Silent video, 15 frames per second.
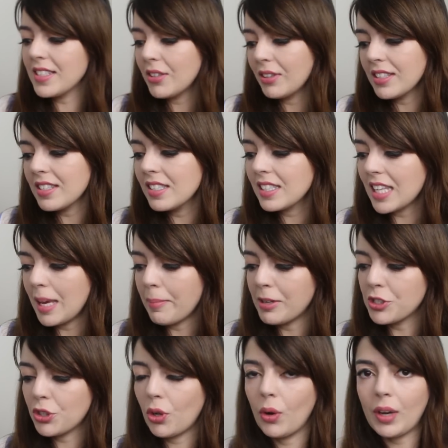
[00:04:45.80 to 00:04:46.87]
são nesse esquema
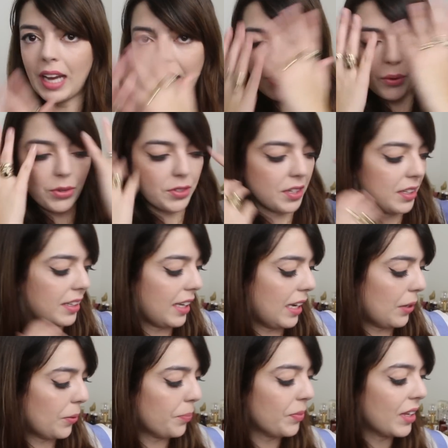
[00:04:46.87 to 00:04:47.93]
de colocar no rosto
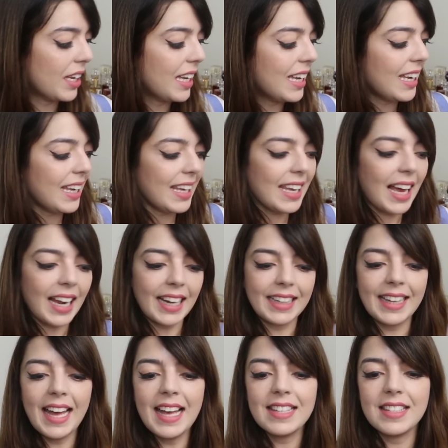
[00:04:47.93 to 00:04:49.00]
inteiro. E
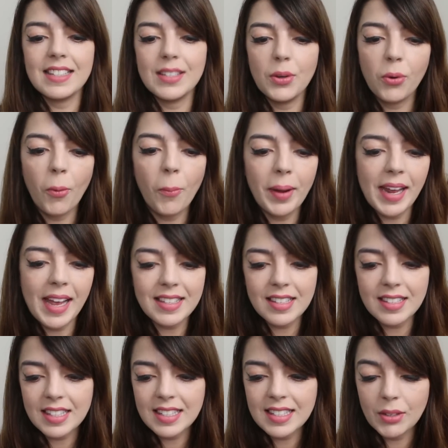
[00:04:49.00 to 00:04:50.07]
além dessas, eu comprei
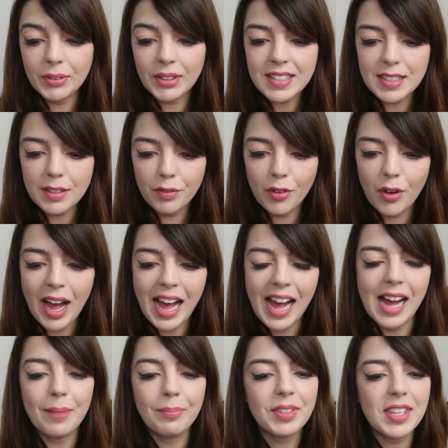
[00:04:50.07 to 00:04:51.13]
essas que são da
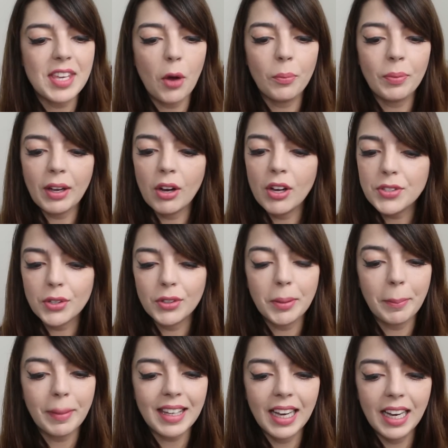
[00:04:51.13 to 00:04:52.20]
Sephora, que é um negócio que eu
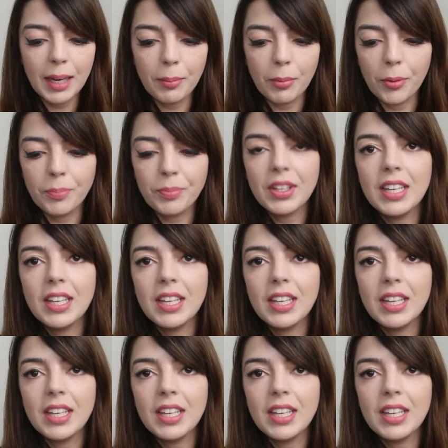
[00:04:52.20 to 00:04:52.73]
também amo.